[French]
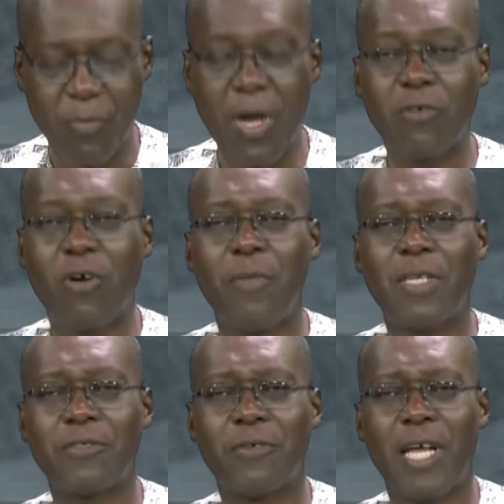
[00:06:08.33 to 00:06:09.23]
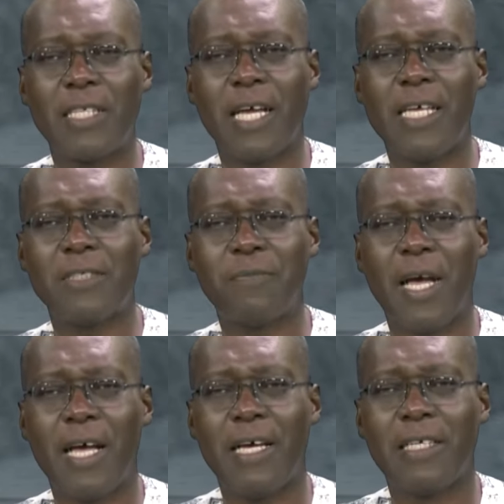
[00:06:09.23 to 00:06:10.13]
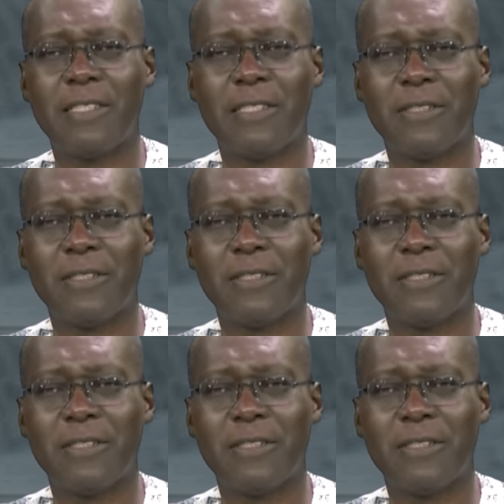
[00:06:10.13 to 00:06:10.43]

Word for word: Paul commence son adresse par